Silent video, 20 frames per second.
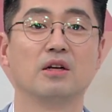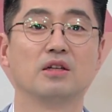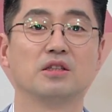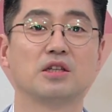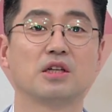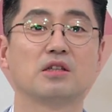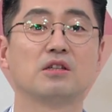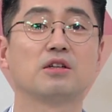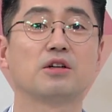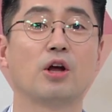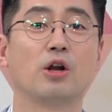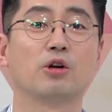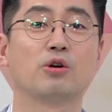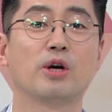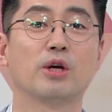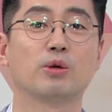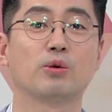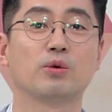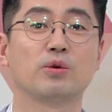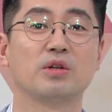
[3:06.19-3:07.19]
이제 그
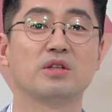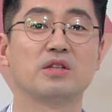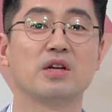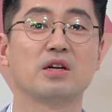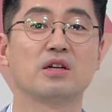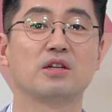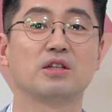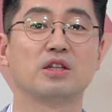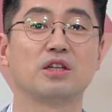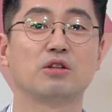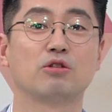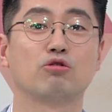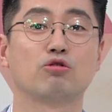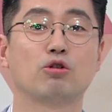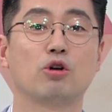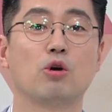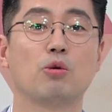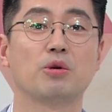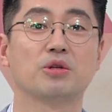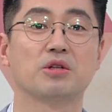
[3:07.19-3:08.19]
결과로 이상근이
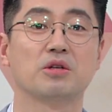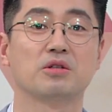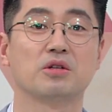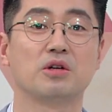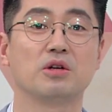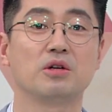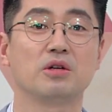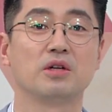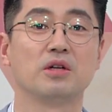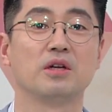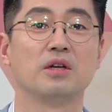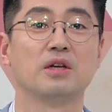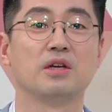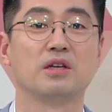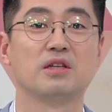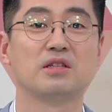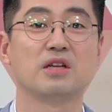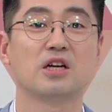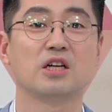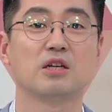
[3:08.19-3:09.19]
두꺼워져서
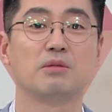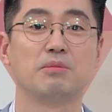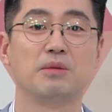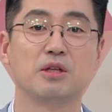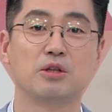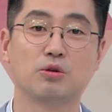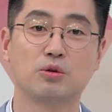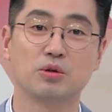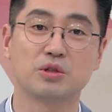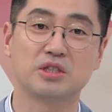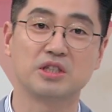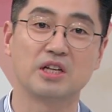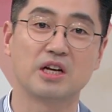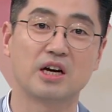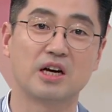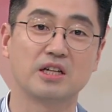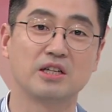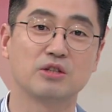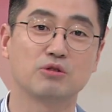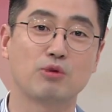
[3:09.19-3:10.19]
이상근 밑으로
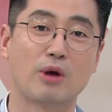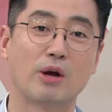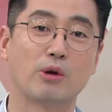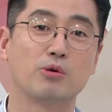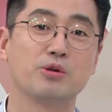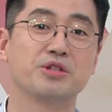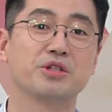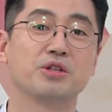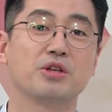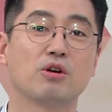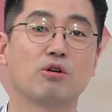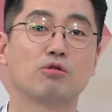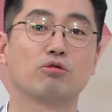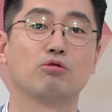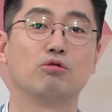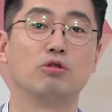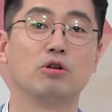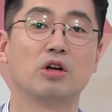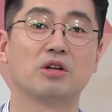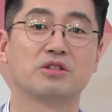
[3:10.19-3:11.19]
지나가는 좌골신경을
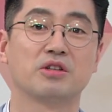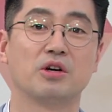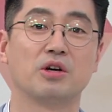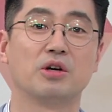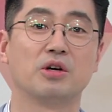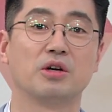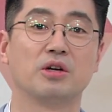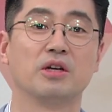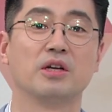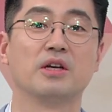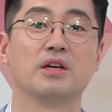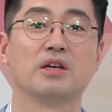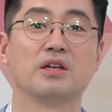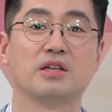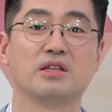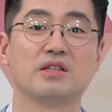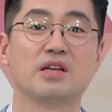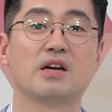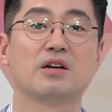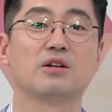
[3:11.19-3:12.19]
눌러서 음.
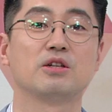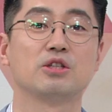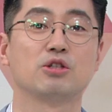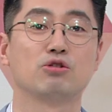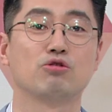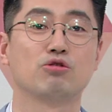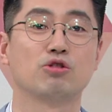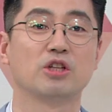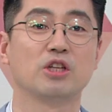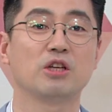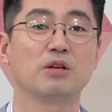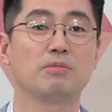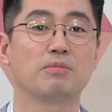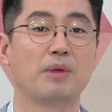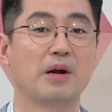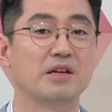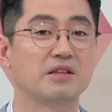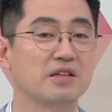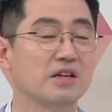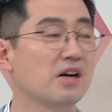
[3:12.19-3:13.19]
이상근 증후군이
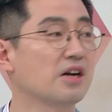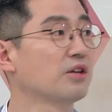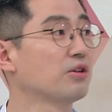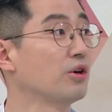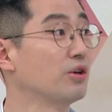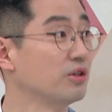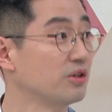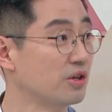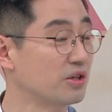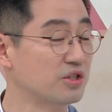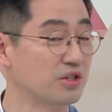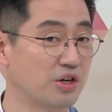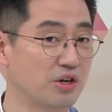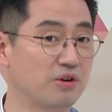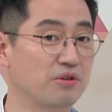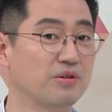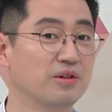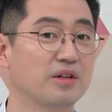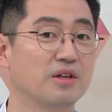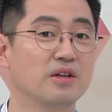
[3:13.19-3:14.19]
발생하게 되는 거죠.
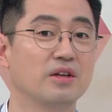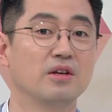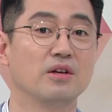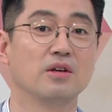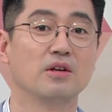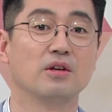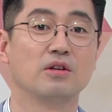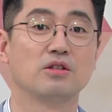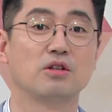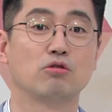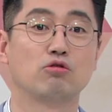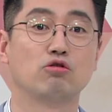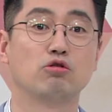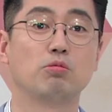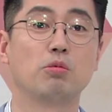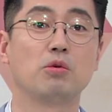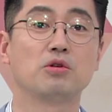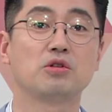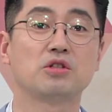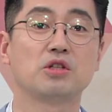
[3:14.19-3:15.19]
네. 이제
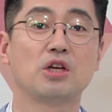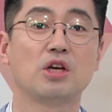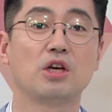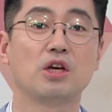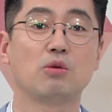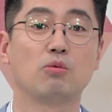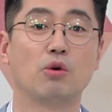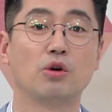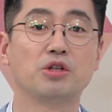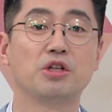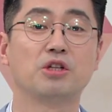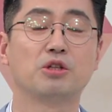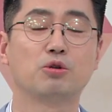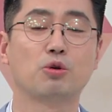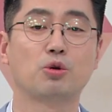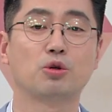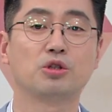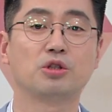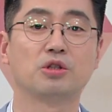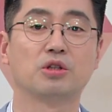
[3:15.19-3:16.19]
두 번째
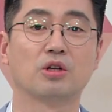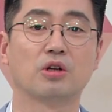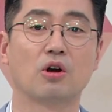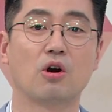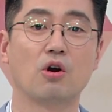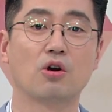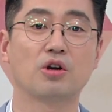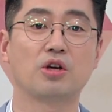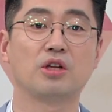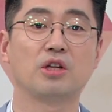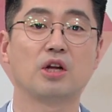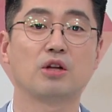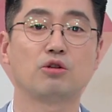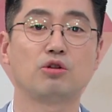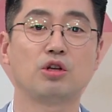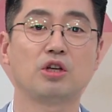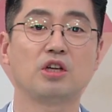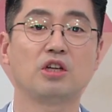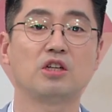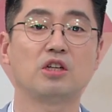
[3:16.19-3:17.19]
원인으로는 걷기나
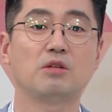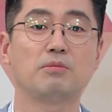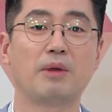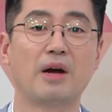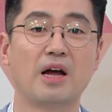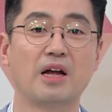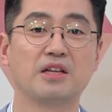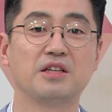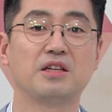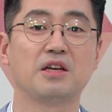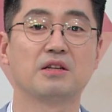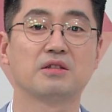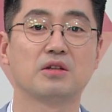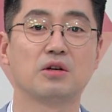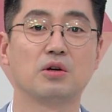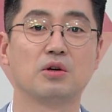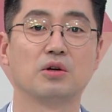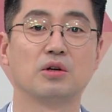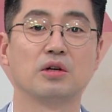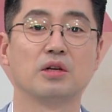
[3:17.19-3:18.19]
뛰기를 많이
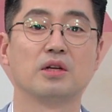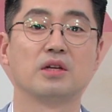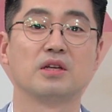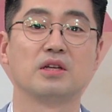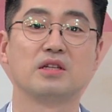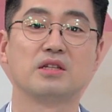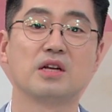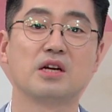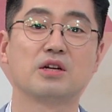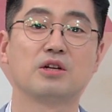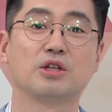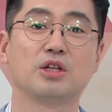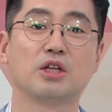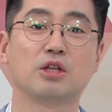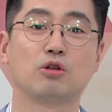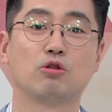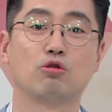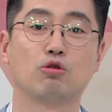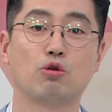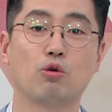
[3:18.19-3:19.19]
해서 이상근이
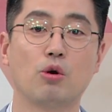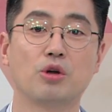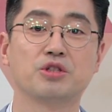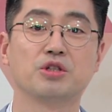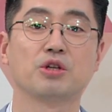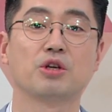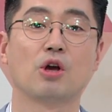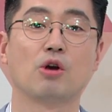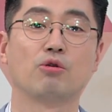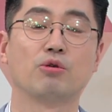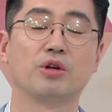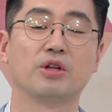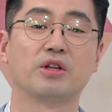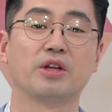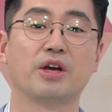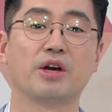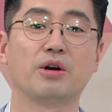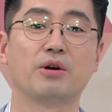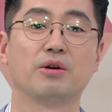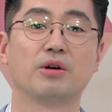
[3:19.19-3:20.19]
두꺼워진
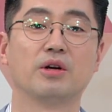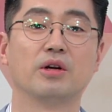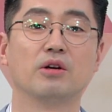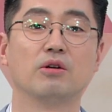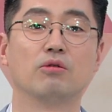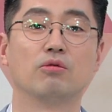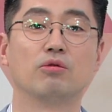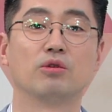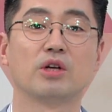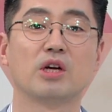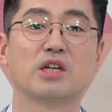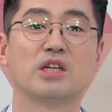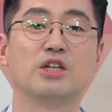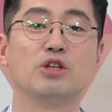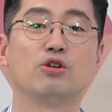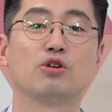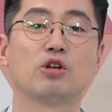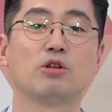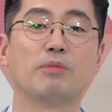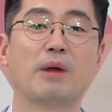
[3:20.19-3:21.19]
경우인데요. 우리가
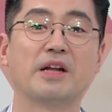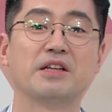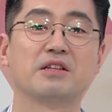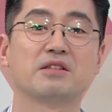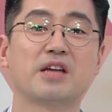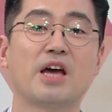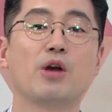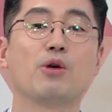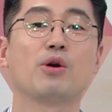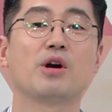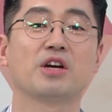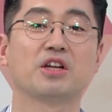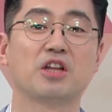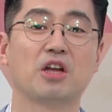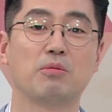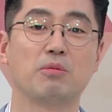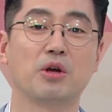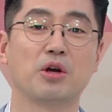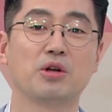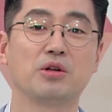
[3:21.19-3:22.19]
근육을 많이 사용하게
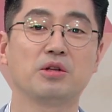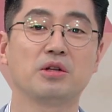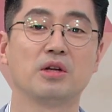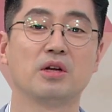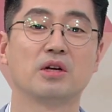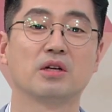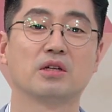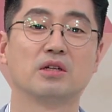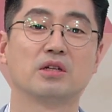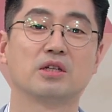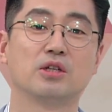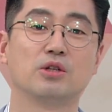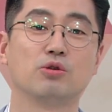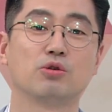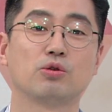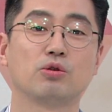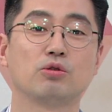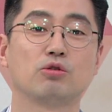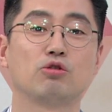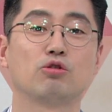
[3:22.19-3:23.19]
되면 그
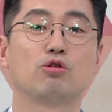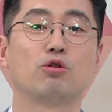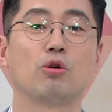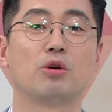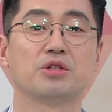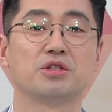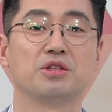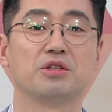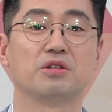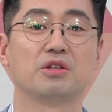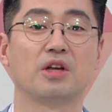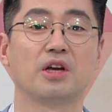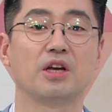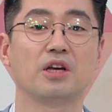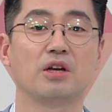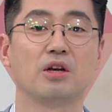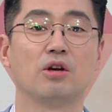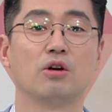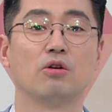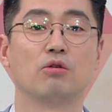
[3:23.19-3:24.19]
근육은
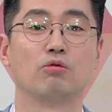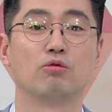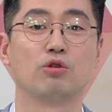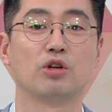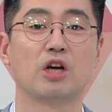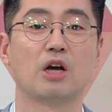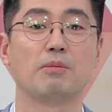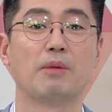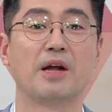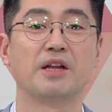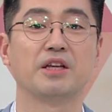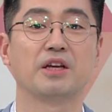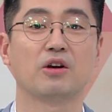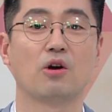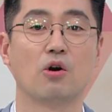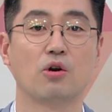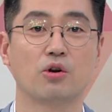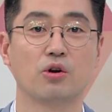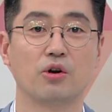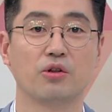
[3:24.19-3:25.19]
두꺼워지는데 우리가 많이
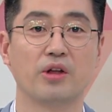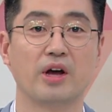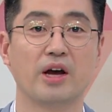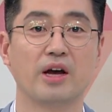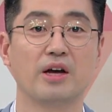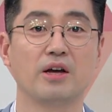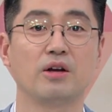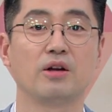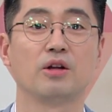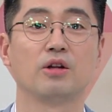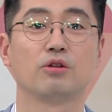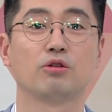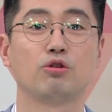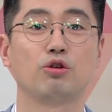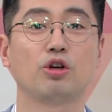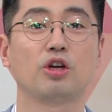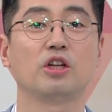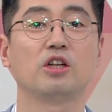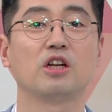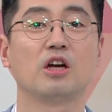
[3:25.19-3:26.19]
걷거나
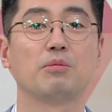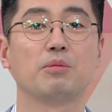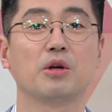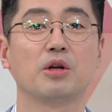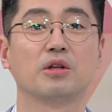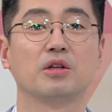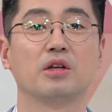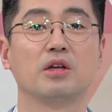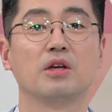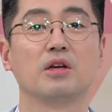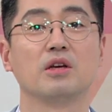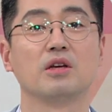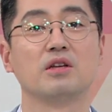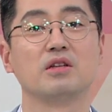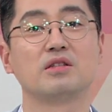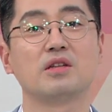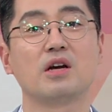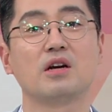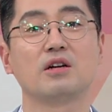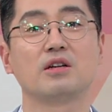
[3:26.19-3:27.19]
뛰기를 하면
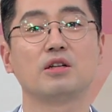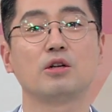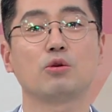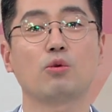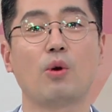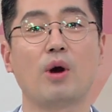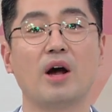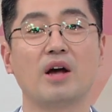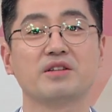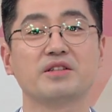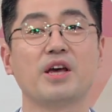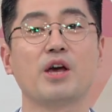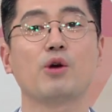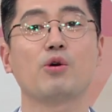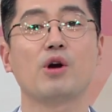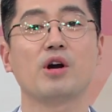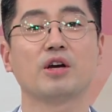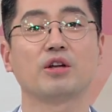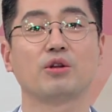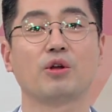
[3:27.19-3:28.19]
이상근을
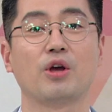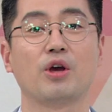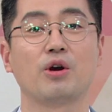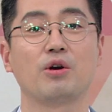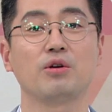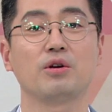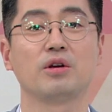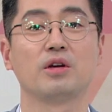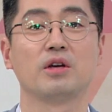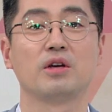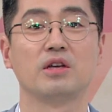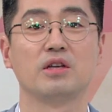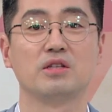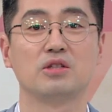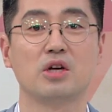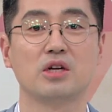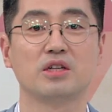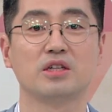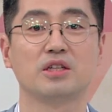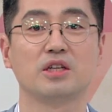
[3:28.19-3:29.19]
과사용하게 되어
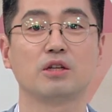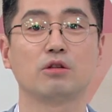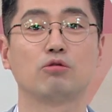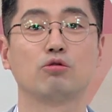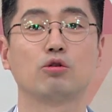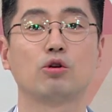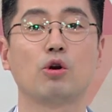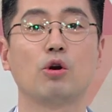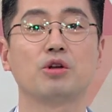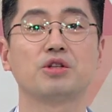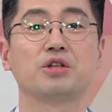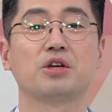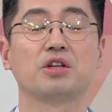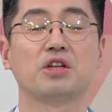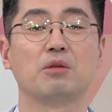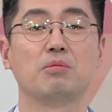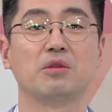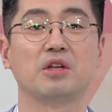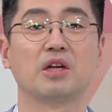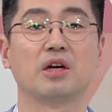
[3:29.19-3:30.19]
이상근이 두꺼워지게
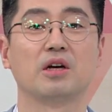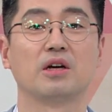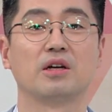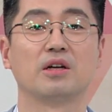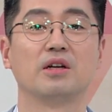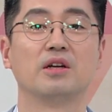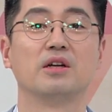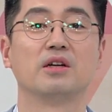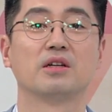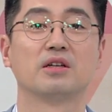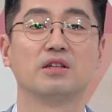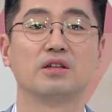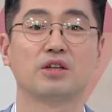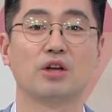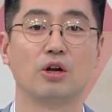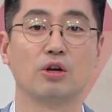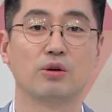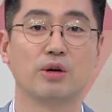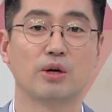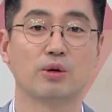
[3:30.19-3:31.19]
됩니다. 네. 그
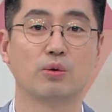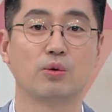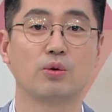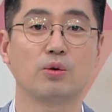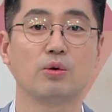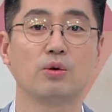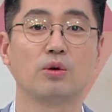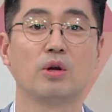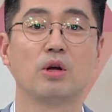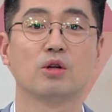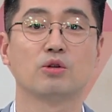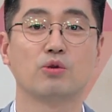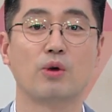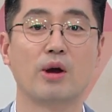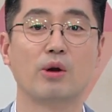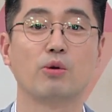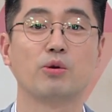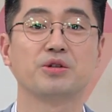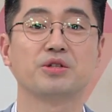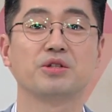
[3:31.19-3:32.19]
결과로
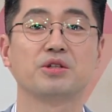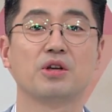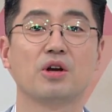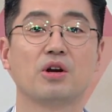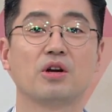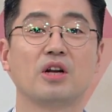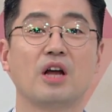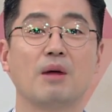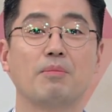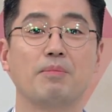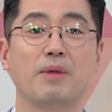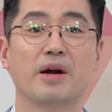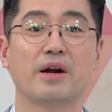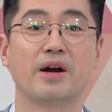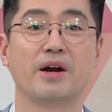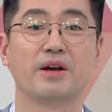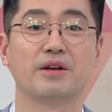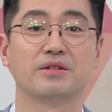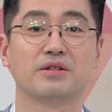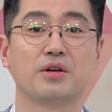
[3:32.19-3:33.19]
좌골신경을
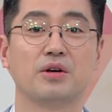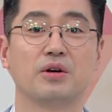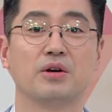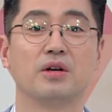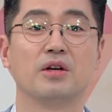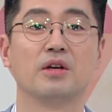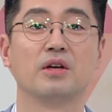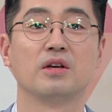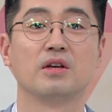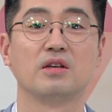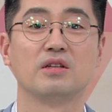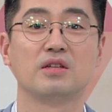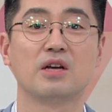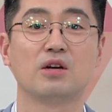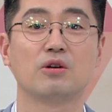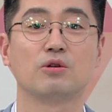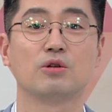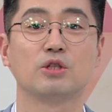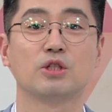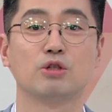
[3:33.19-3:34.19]
압박하여서
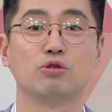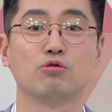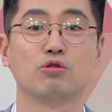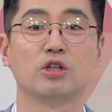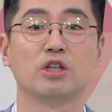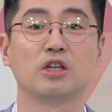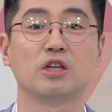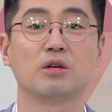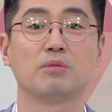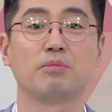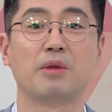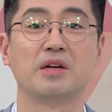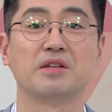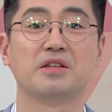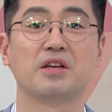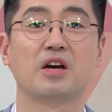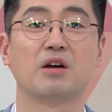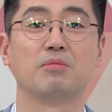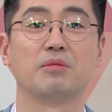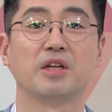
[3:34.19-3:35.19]
이상근 증후군이
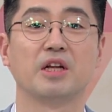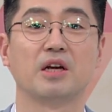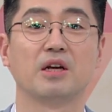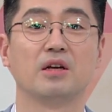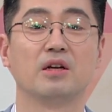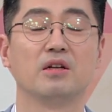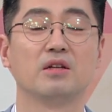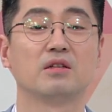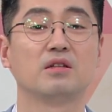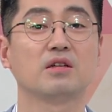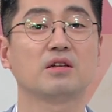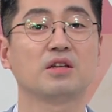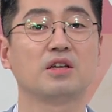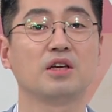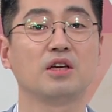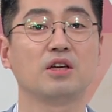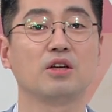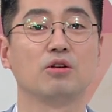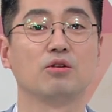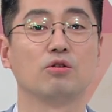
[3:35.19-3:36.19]
발생합니다. 네.
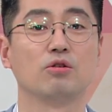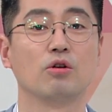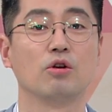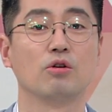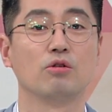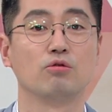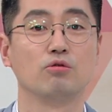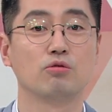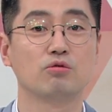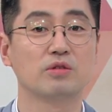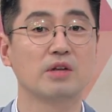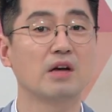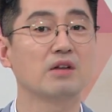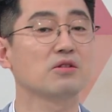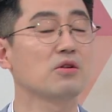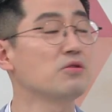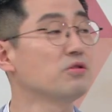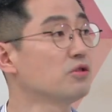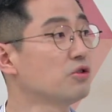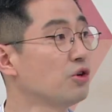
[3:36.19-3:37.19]
특히 육상
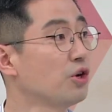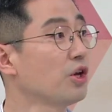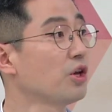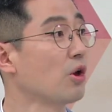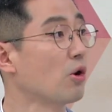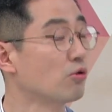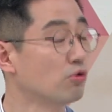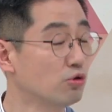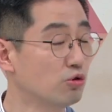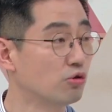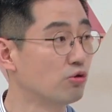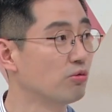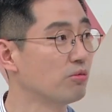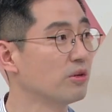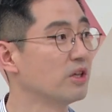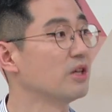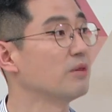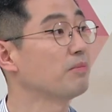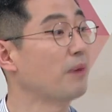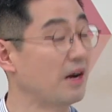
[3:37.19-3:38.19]
선수들의 경우
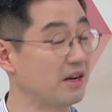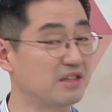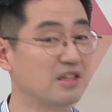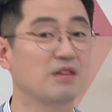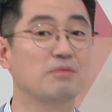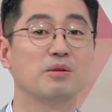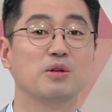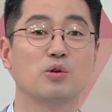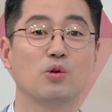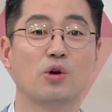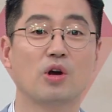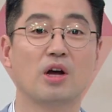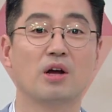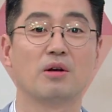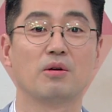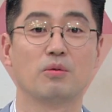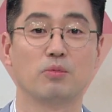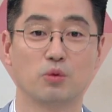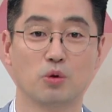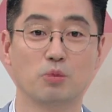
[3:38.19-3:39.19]
이 발생
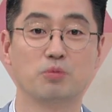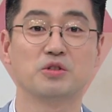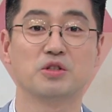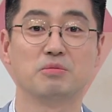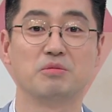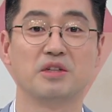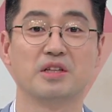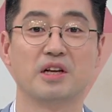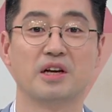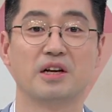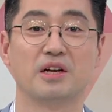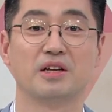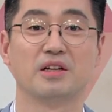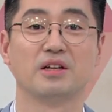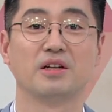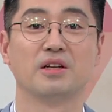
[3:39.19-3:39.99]
빈도가 높습니다.